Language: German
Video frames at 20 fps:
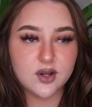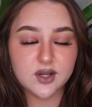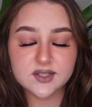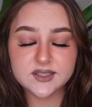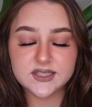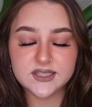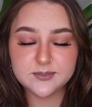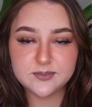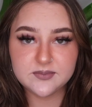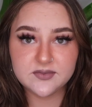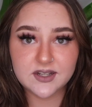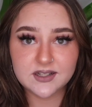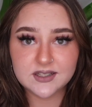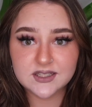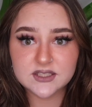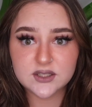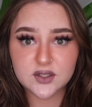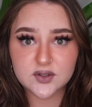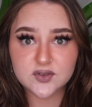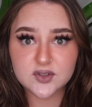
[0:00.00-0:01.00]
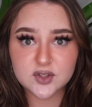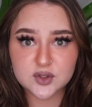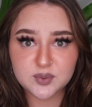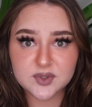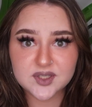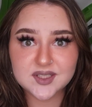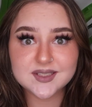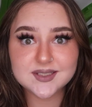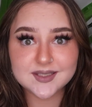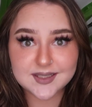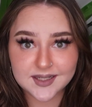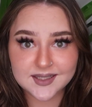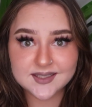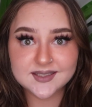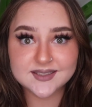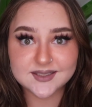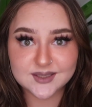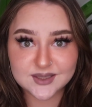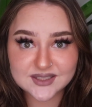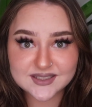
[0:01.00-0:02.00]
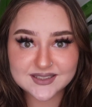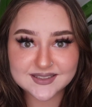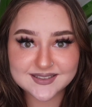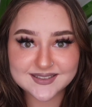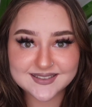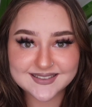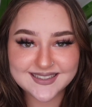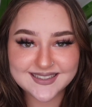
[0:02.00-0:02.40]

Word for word: eure Lippen werden nicht aufgespritzt, keine Sorge.